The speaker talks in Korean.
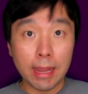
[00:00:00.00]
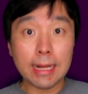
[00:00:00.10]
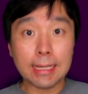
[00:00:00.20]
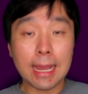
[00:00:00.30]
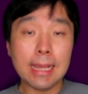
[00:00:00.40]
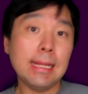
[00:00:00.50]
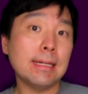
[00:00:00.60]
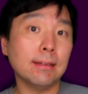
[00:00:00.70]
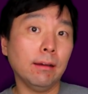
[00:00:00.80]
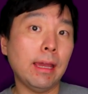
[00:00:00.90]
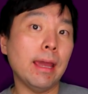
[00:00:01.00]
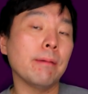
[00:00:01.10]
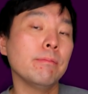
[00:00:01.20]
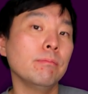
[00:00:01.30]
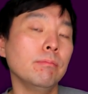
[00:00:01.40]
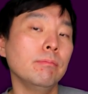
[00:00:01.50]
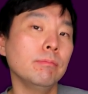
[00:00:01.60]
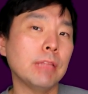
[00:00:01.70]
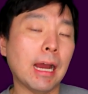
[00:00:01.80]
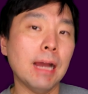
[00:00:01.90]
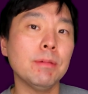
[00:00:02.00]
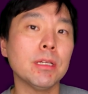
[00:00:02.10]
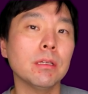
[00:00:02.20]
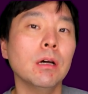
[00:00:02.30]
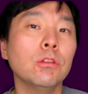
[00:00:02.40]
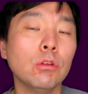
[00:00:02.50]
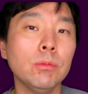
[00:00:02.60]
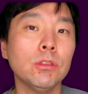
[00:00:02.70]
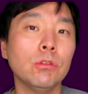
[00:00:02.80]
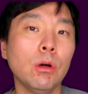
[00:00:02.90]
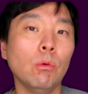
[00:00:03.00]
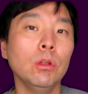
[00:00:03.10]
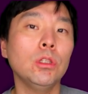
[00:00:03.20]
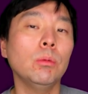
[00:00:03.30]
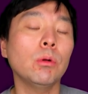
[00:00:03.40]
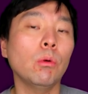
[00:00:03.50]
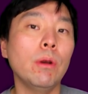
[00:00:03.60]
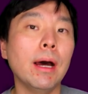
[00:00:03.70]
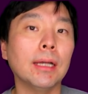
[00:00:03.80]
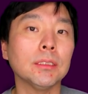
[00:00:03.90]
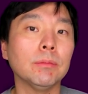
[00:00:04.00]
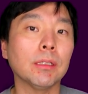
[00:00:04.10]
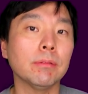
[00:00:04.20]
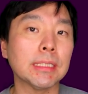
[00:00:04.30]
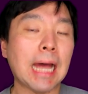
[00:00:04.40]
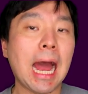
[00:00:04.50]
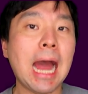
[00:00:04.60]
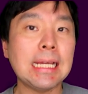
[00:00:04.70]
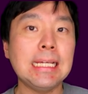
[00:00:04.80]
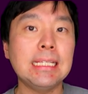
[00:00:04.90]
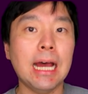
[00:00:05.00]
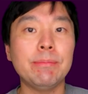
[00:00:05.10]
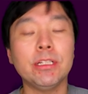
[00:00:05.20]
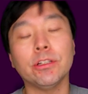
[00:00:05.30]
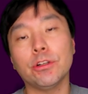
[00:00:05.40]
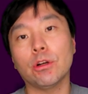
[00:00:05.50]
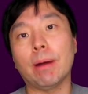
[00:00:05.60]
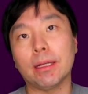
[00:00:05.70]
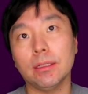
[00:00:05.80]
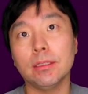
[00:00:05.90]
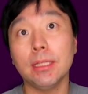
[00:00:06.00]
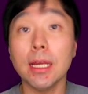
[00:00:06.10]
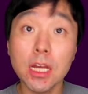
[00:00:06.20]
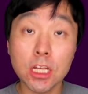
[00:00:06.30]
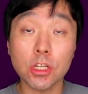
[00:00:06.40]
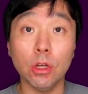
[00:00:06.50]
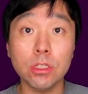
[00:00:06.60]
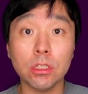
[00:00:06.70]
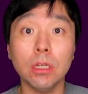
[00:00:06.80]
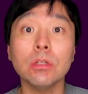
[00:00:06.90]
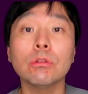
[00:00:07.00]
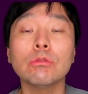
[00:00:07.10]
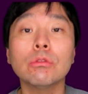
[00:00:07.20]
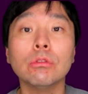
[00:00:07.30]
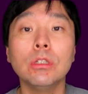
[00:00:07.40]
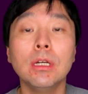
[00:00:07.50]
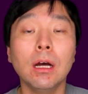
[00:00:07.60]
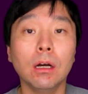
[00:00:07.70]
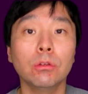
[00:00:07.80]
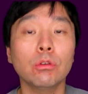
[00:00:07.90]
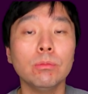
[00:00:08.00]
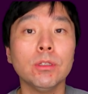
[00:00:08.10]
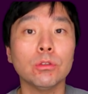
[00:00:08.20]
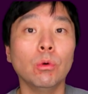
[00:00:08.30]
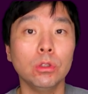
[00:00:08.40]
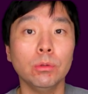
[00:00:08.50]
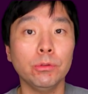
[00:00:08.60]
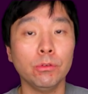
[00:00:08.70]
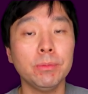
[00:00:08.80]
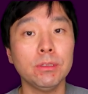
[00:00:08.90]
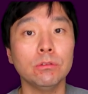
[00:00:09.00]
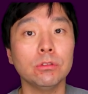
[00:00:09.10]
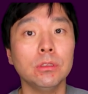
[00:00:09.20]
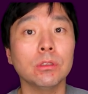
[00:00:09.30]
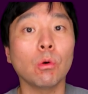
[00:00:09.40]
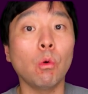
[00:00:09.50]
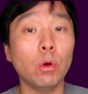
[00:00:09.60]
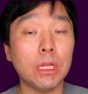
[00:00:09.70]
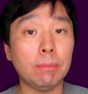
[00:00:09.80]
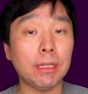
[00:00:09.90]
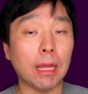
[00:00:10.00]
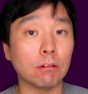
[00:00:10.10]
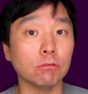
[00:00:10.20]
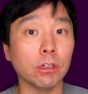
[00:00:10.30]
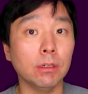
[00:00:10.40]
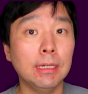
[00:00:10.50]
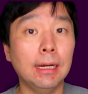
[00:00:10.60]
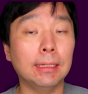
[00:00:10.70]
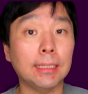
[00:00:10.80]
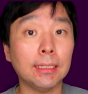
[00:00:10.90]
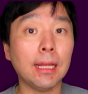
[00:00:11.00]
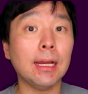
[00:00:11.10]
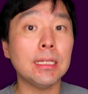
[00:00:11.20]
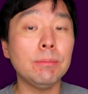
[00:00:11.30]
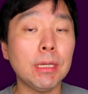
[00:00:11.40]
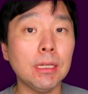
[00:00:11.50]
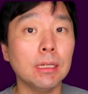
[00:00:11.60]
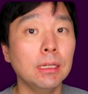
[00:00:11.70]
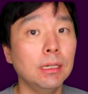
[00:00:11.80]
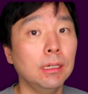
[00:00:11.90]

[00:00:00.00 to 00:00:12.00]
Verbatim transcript: 해리케인이 그렇게 나가면서 손흥민 선수가 원톱으로 올라갔습니다. 그러면서 4-2-3-1 전형으로 바뀌었는데 전체적으로 어, 손흥민 선수 원톱 손흥민 선수는 고립이 됐고요. 어, 상대가 이미